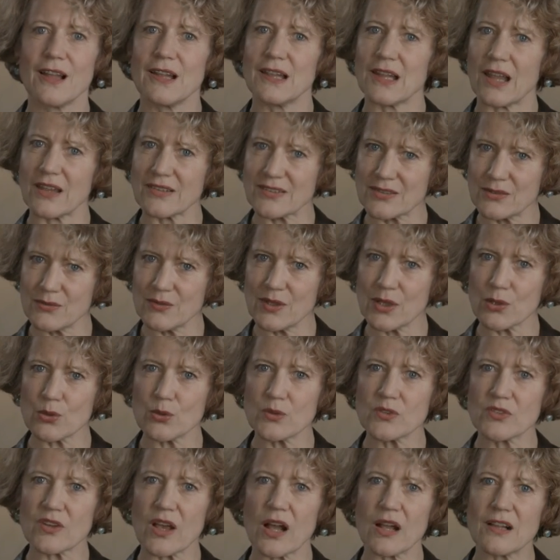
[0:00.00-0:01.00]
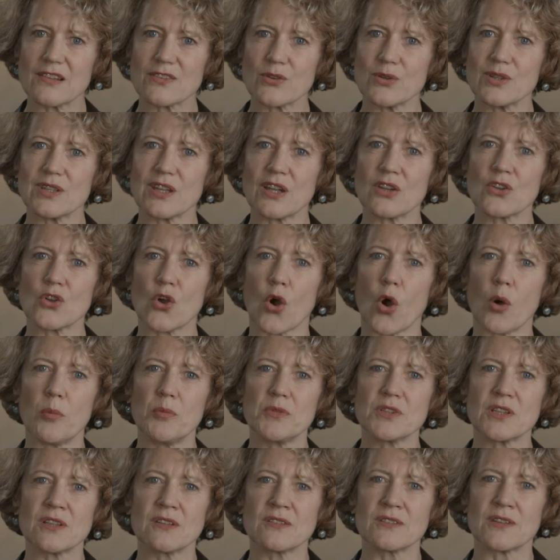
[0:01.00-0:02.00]
Lassen wir uns also in den
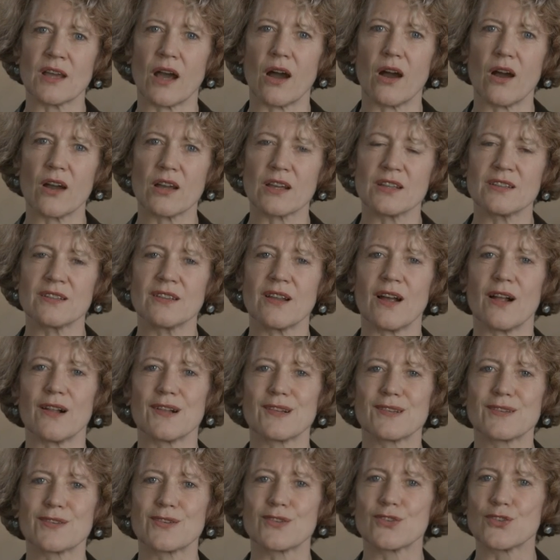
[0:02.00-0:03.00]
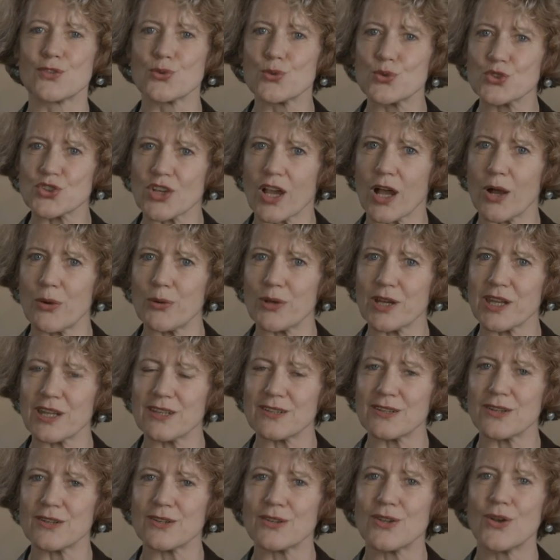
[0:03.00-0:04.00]
kommenden Tagen als
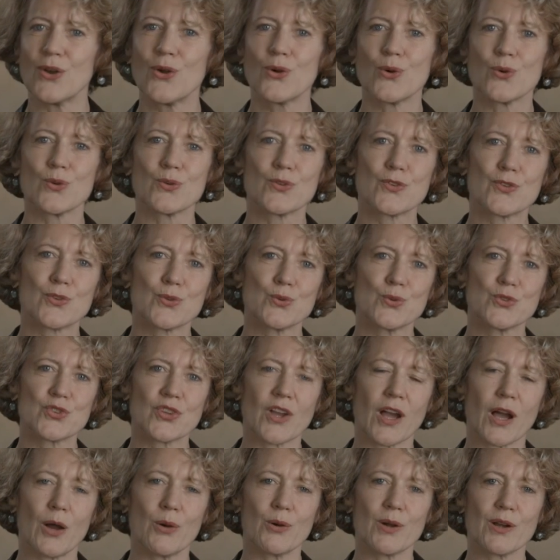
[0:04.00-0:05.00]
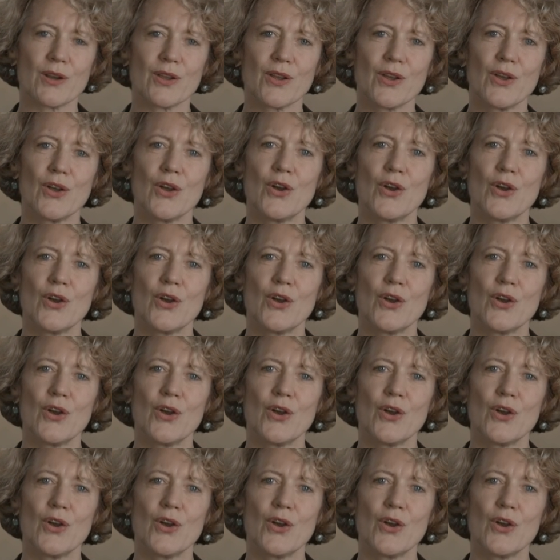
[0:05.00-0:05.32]
Zuschauerinnen und Zuschauer